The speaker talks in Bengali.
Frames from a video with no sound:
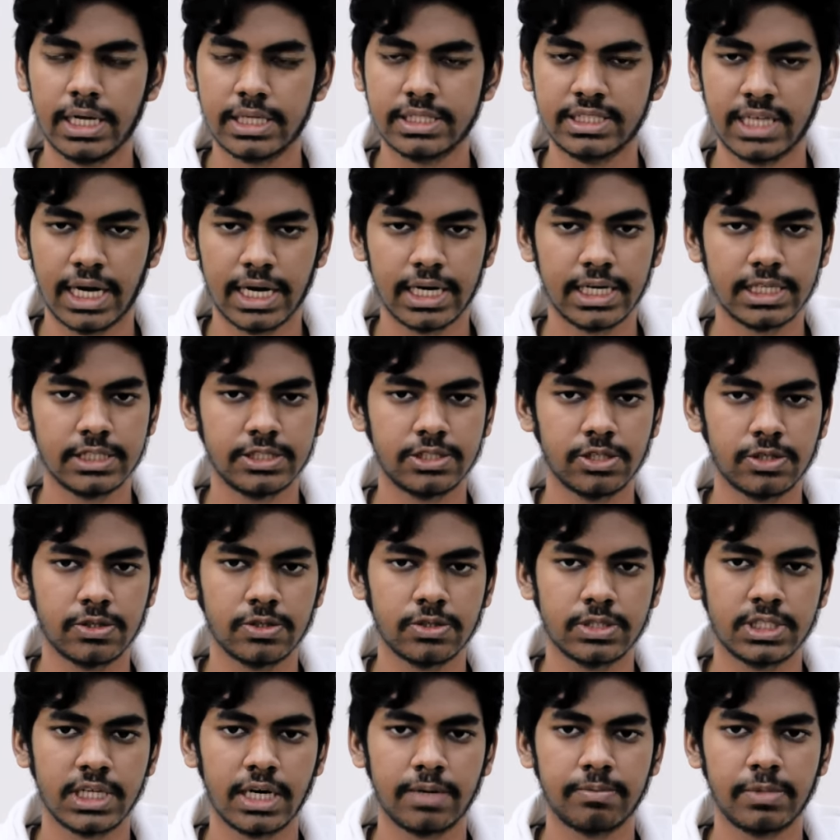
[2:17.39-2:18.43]
জানার জন্য
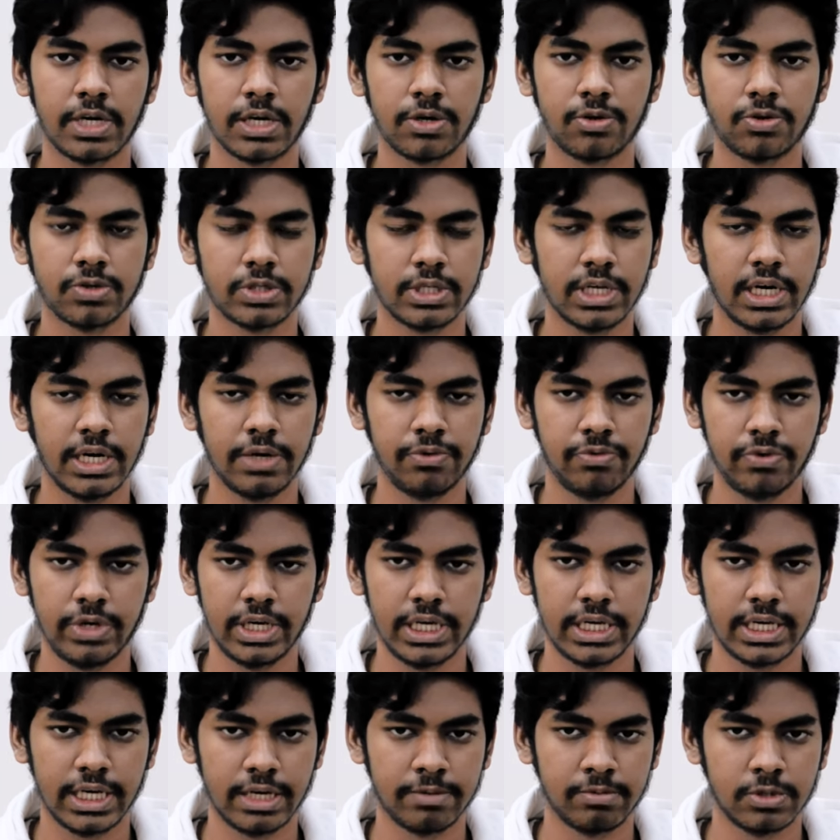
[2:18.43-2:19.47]
যে আমরা কোথায় উইক
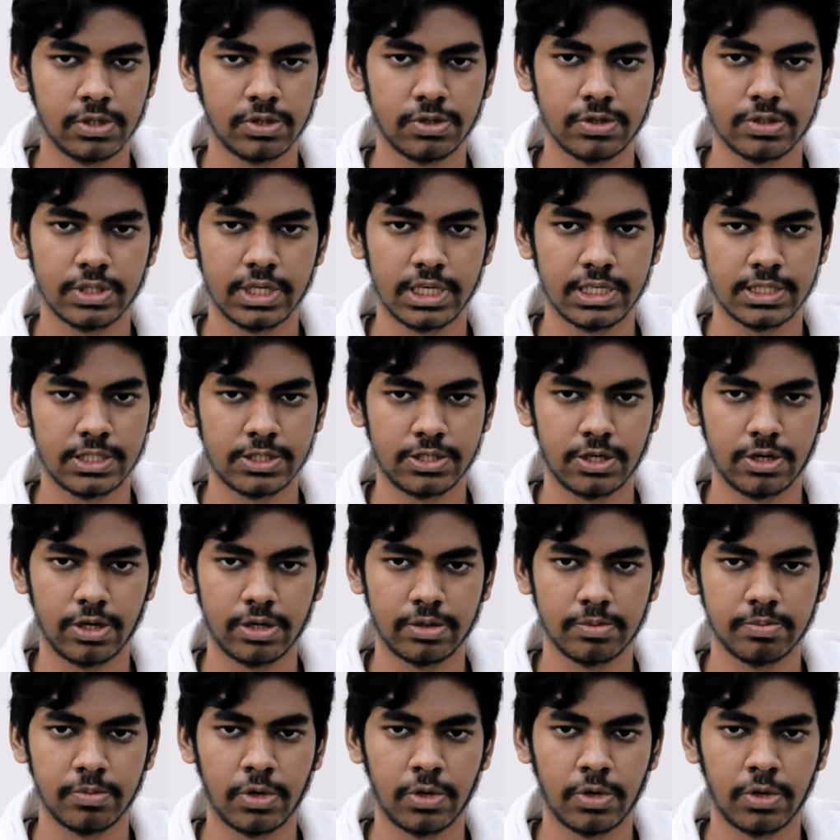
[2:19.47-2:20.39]
এবং কোথায় স্ট্রং